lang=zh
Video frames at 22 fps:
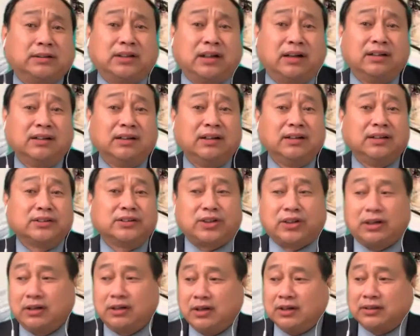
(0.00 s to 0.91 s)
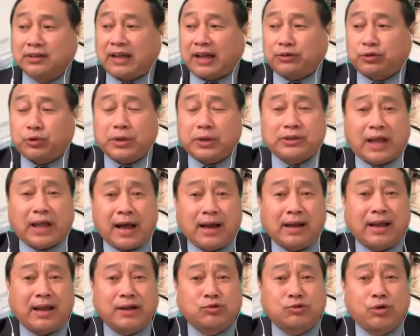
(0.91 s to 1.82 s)
的，就是他对他
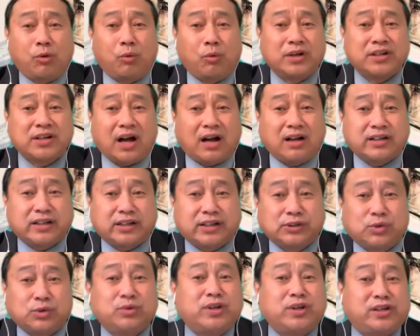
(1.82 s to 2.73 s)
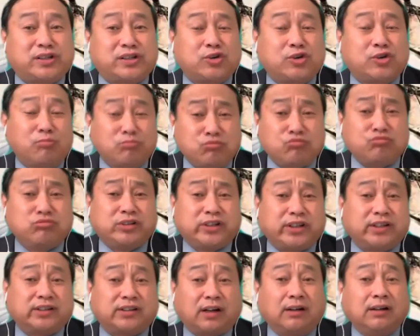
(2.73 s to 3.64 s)
来说，我让这个东西是有目
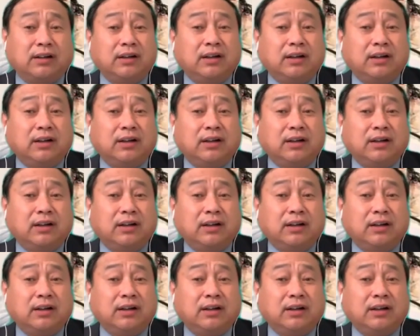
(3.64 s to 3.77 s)
的的，